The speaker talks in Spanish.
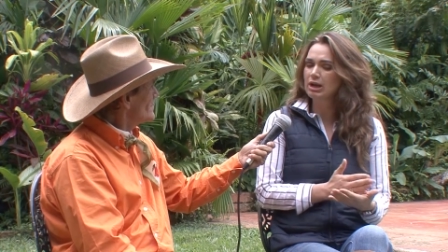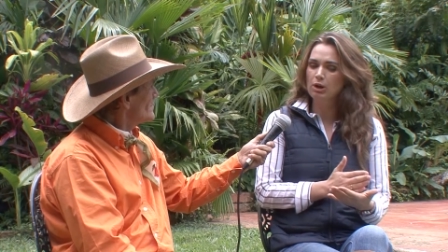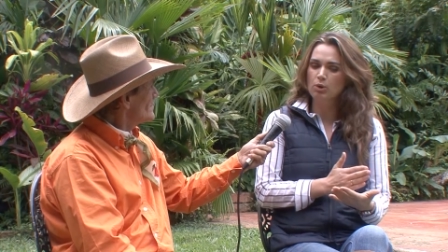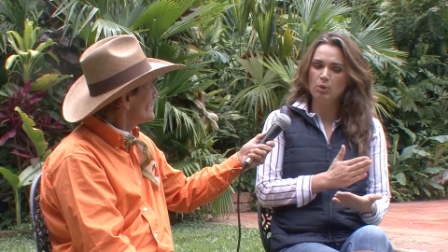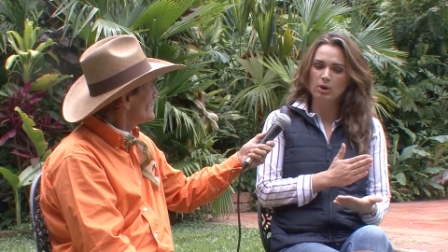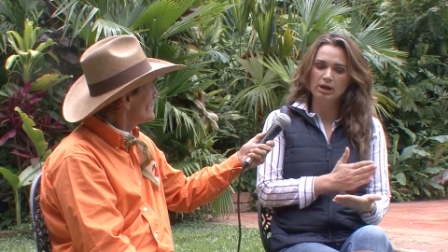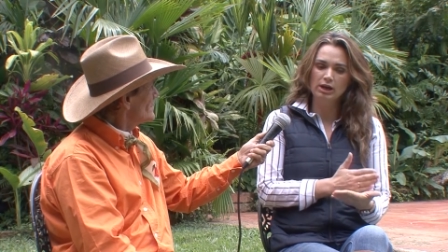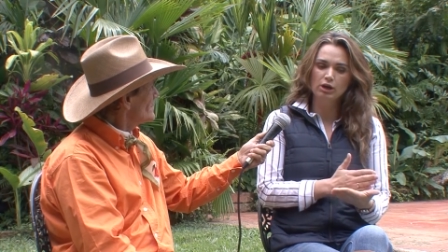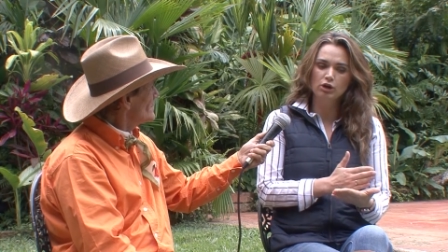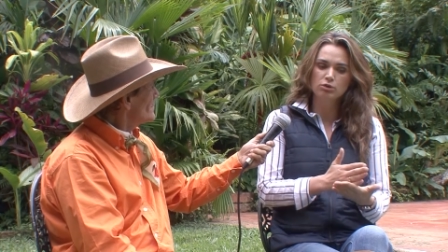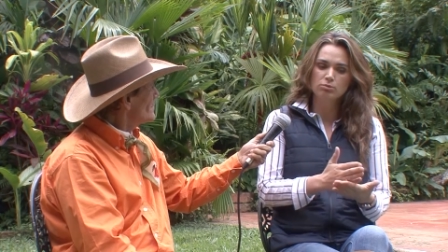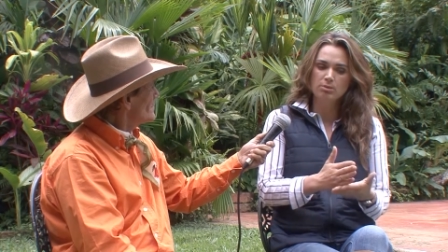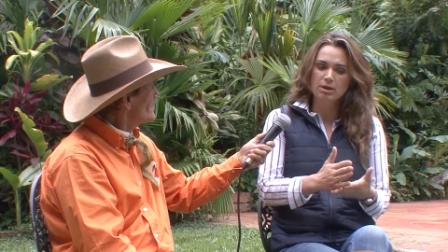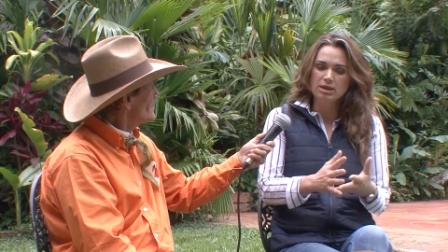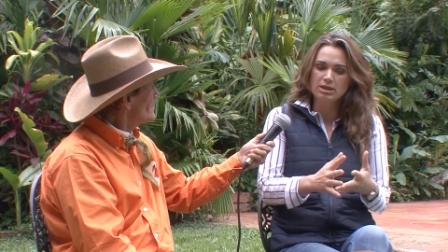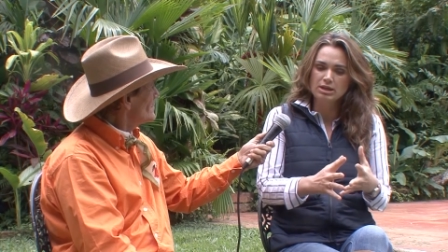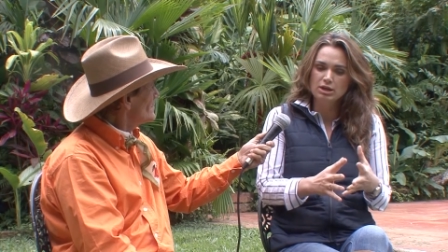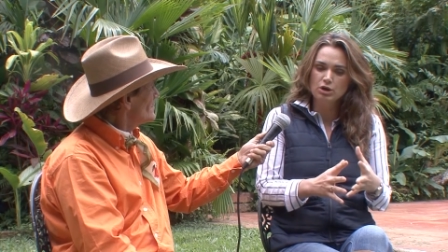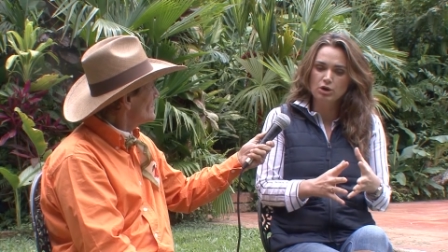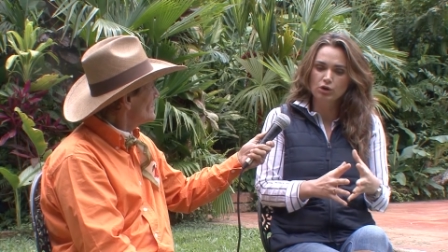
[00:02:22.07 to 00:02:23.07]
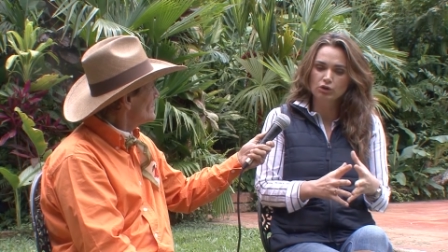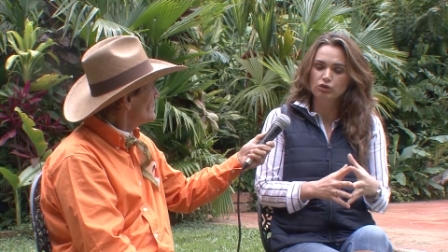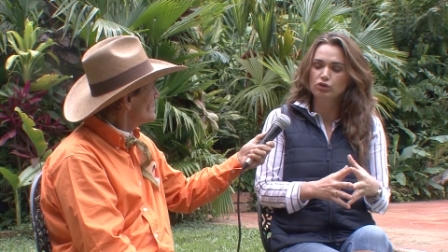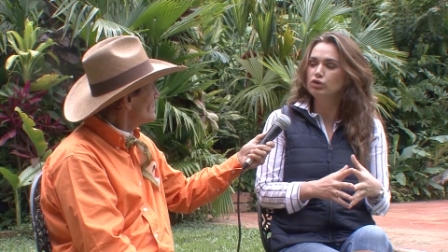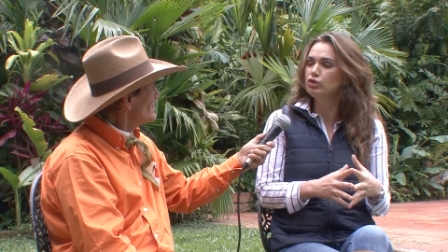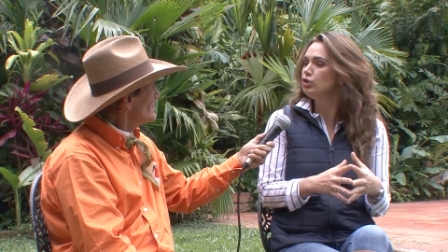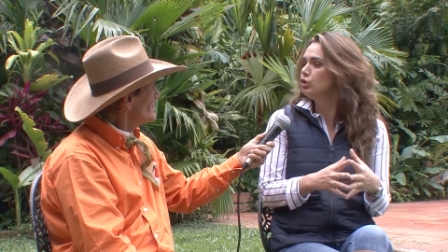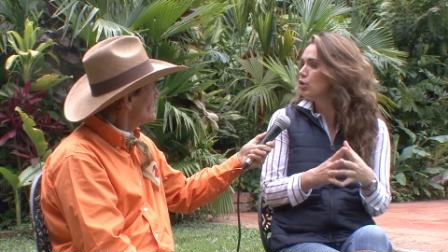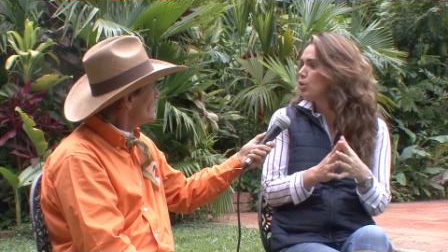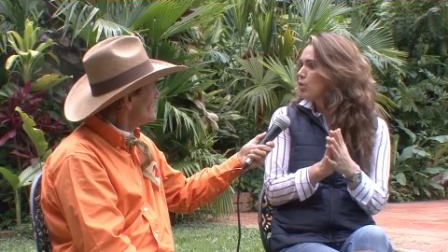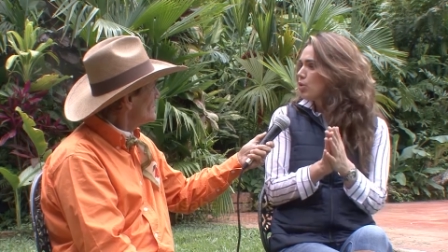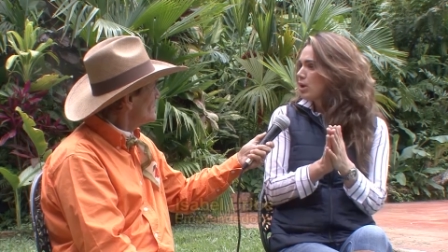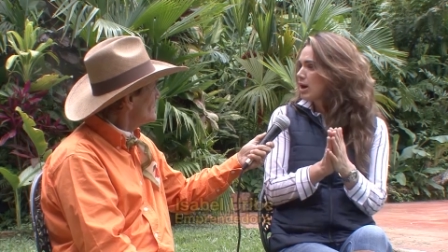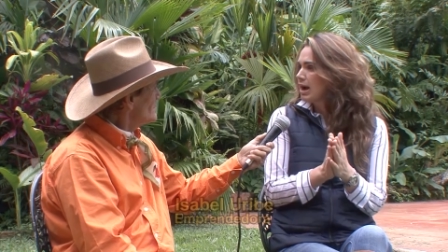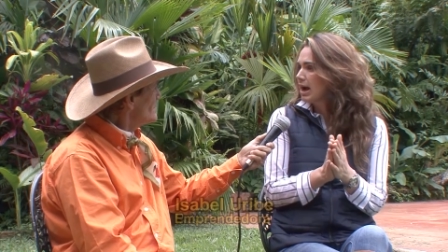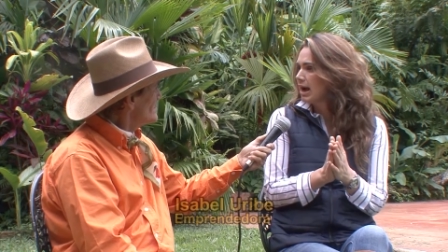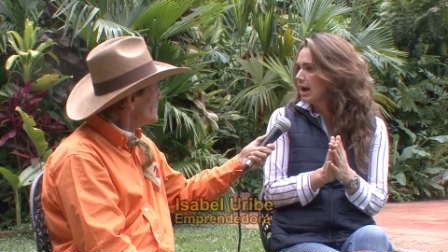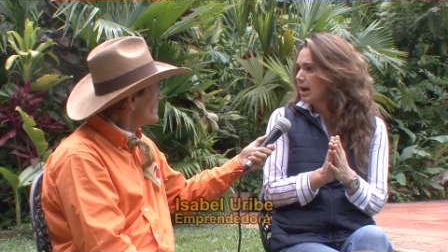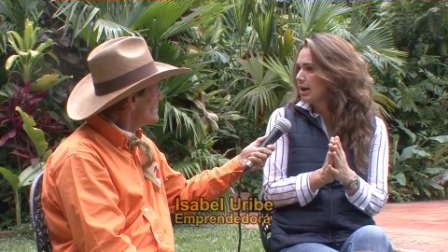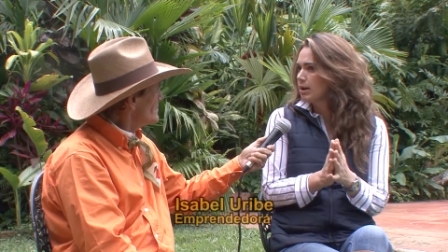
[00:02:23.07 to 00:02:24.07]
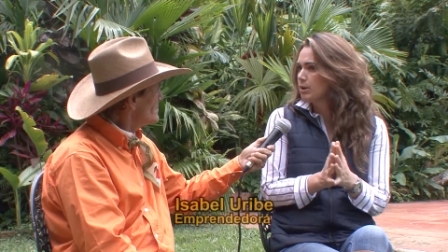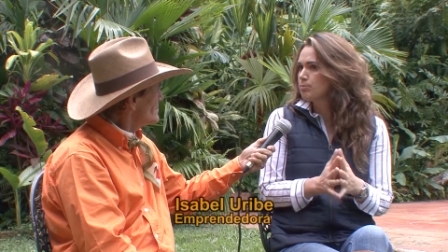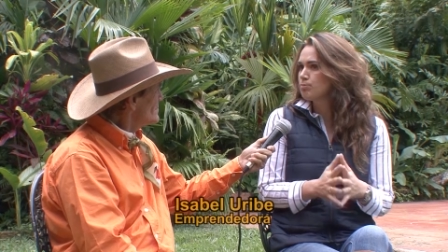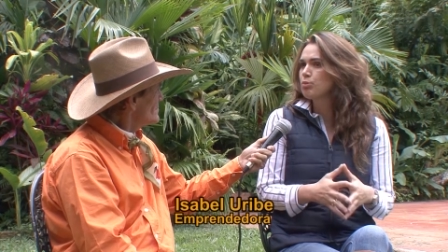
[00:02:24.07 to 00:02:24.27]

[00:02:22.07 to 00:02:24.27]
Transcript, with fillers: la cual los médicos nunca